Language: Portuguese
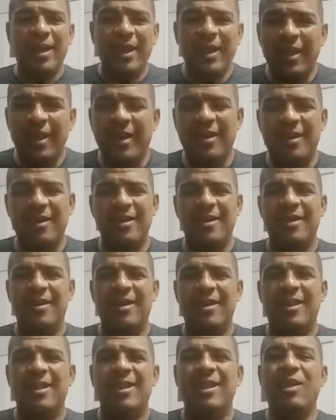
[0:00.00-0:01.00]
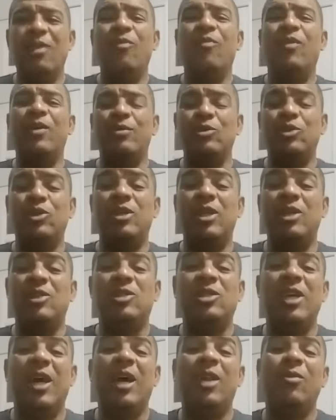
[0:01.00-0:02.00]
E não vamos
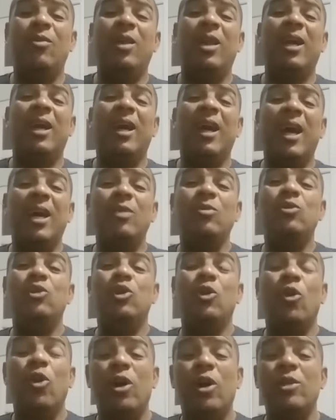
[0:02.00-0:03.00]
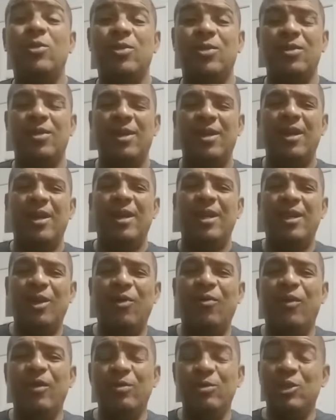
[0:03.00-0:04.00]
deixar um legado de ódio,
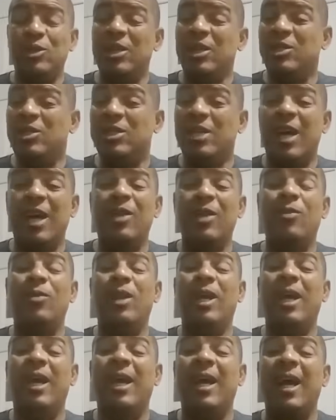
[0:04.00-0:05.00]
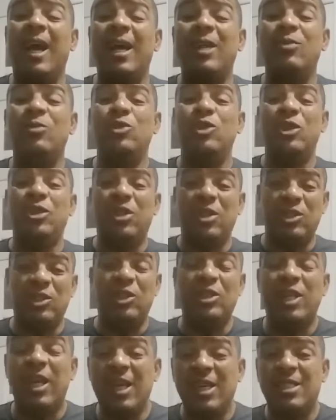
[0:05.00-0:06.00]
não vamos deixar um legado de
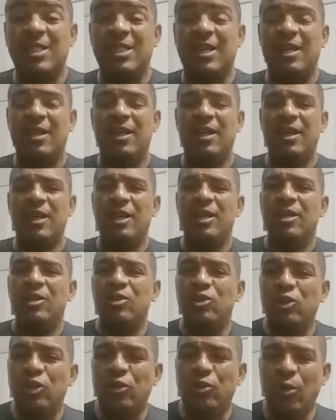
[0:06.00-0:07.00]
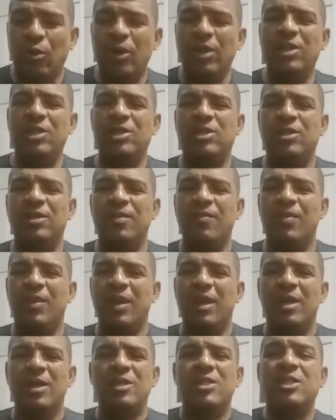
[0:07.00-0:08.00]
tristeza, de dores.
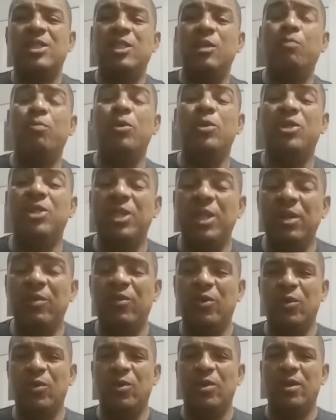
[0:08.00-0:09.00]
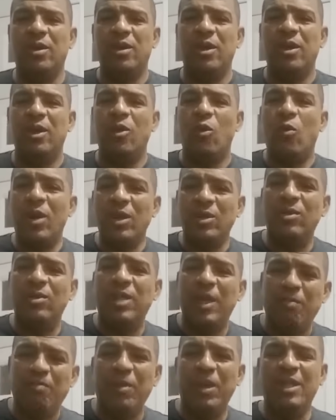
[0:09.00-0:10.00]
Se possível, quando
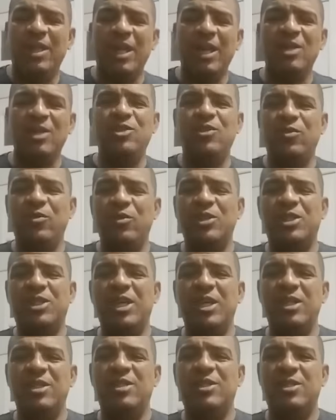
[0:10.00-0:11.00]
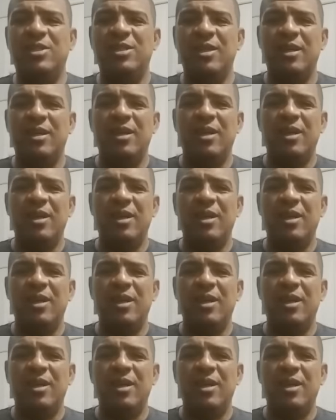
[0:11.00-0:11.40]
depender de vocês,